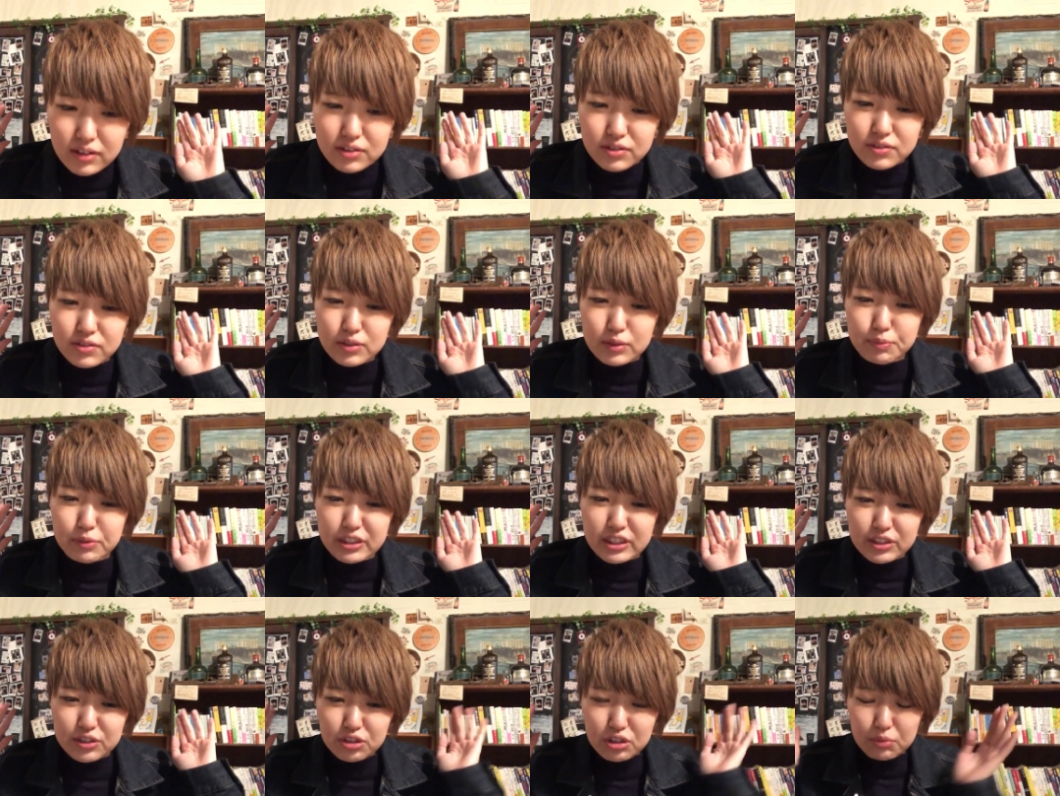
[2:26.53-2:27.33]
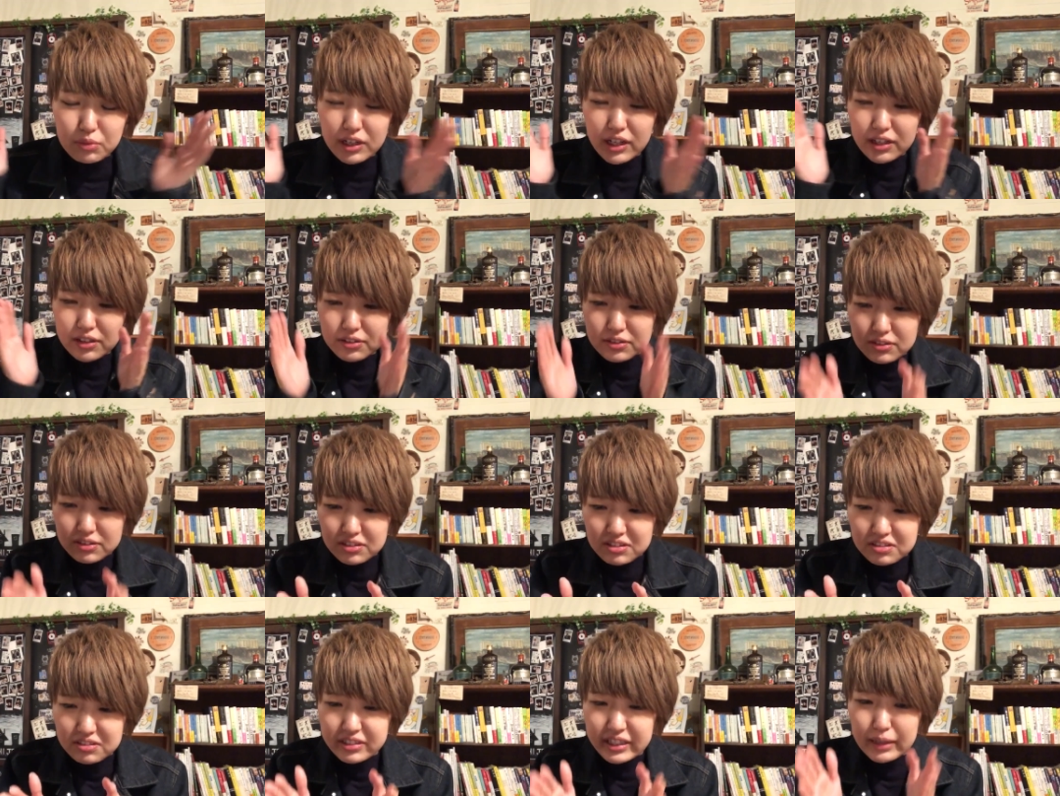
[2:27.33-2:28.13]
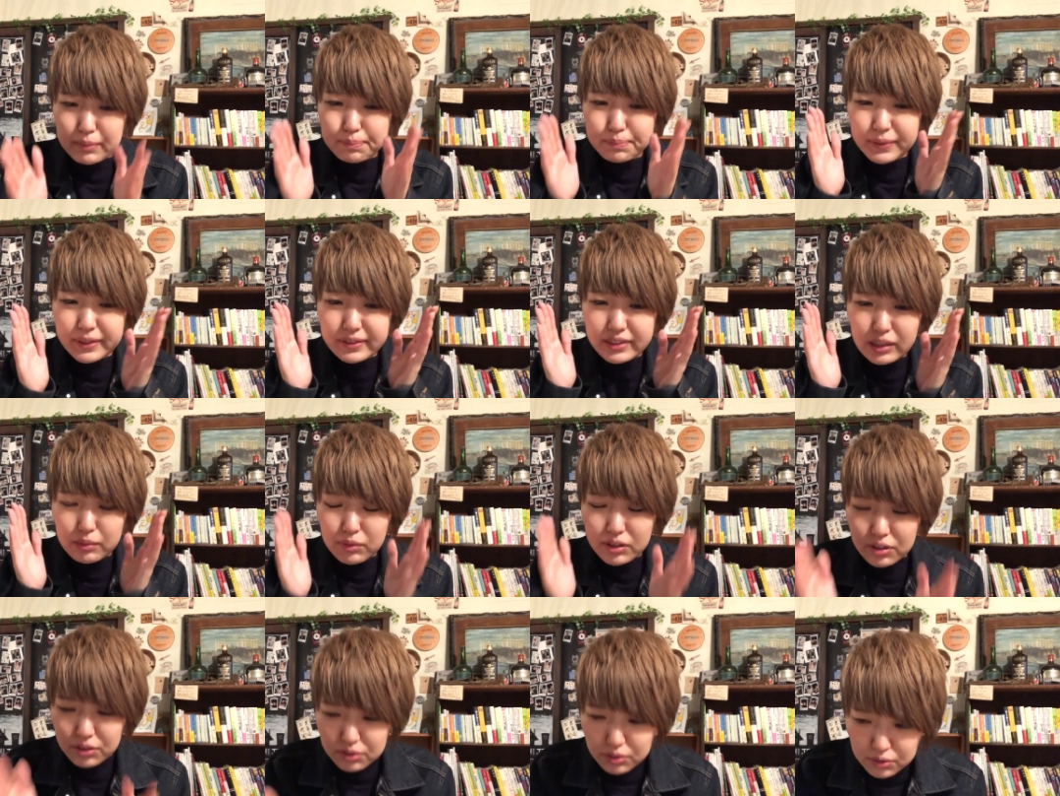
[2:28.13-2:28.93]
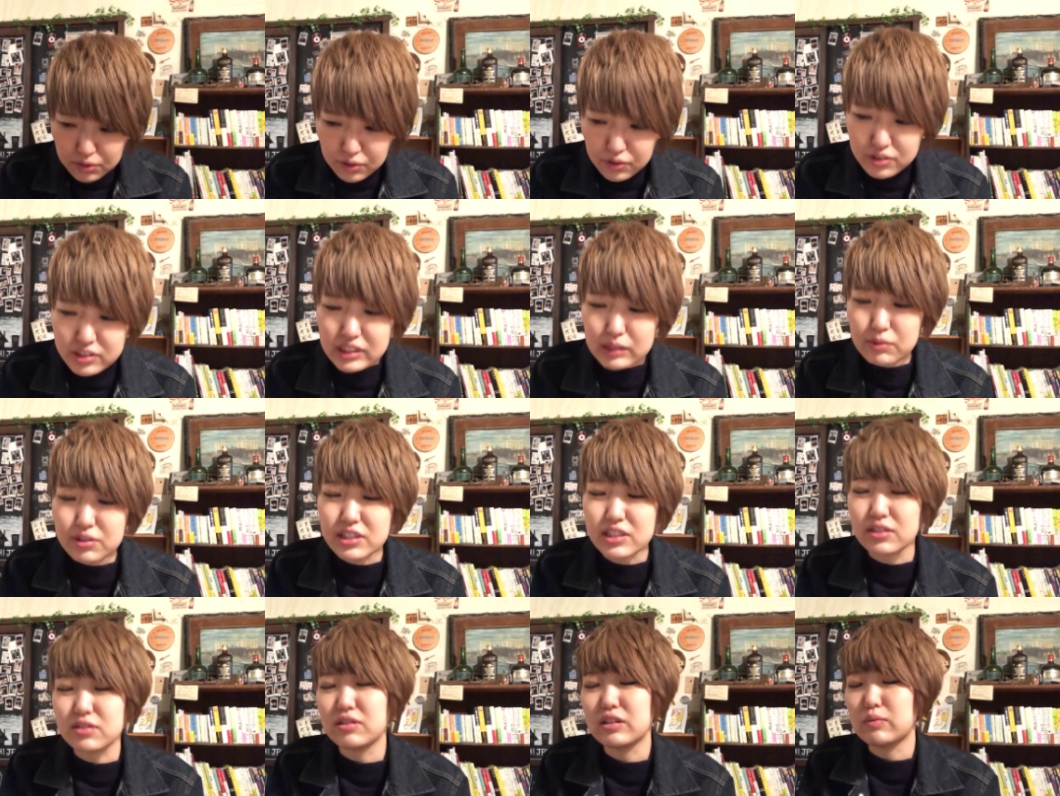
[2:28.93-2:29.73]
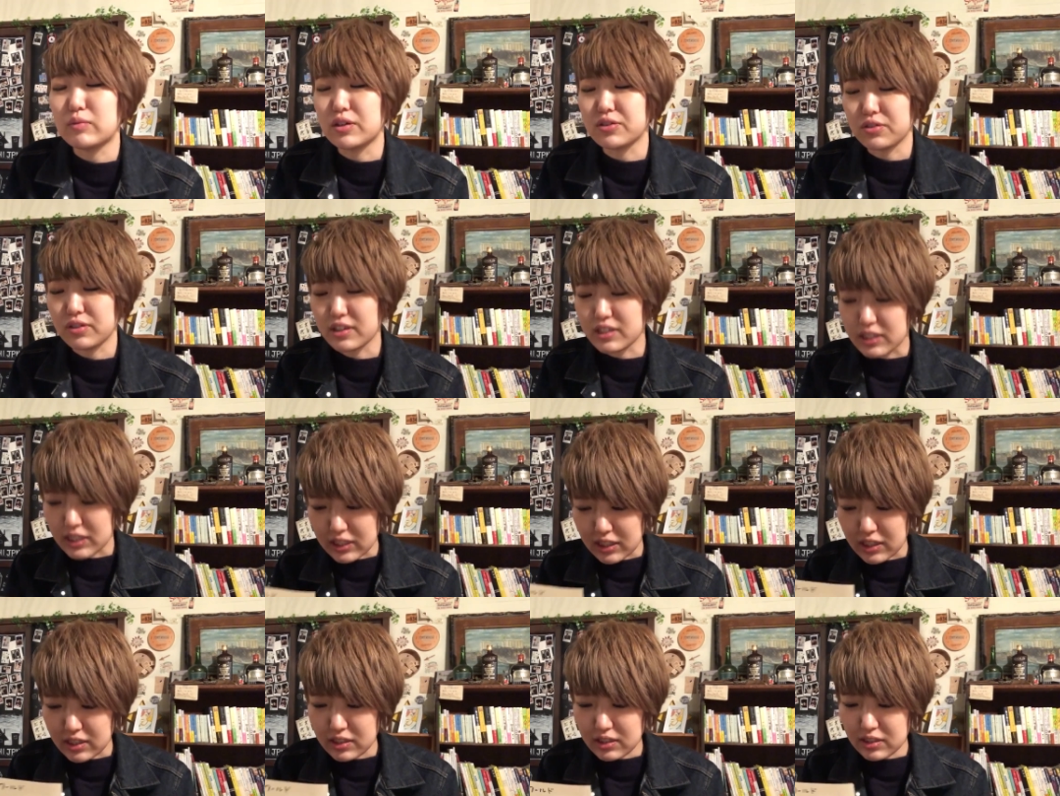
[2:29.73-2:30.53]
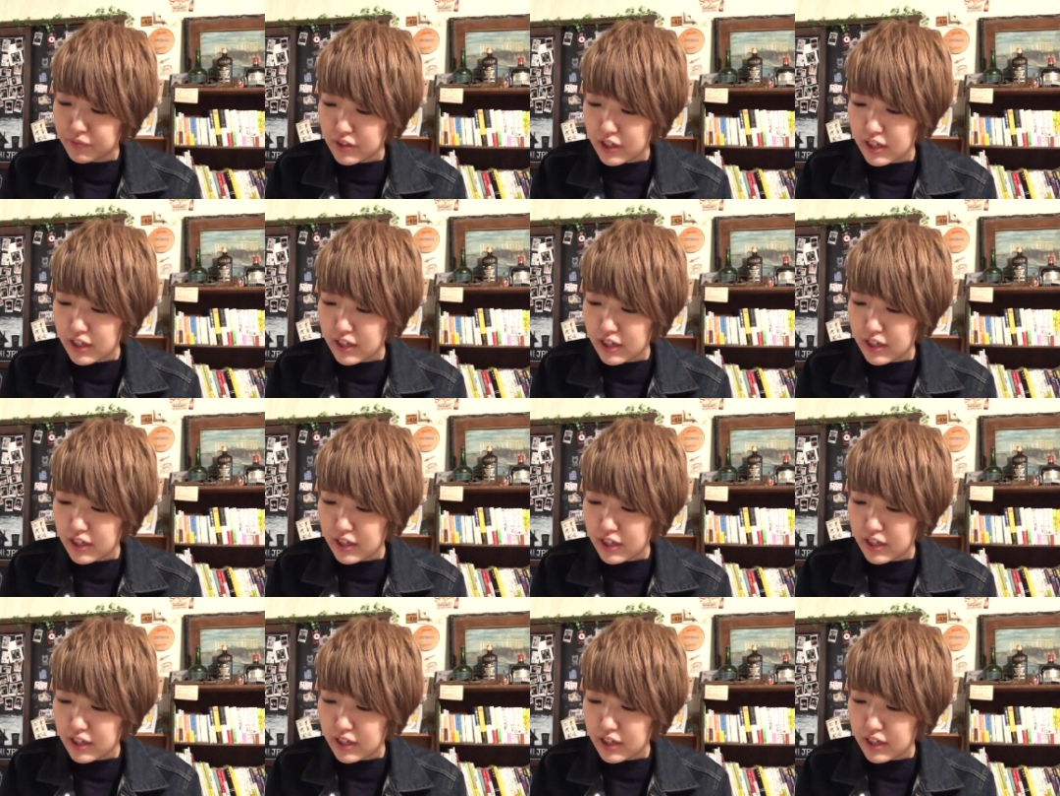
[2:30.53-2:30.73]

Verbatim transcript: そのスプリング・オブ・ライフっていう単品で見るとどうしてもシングルバージョンが好きです。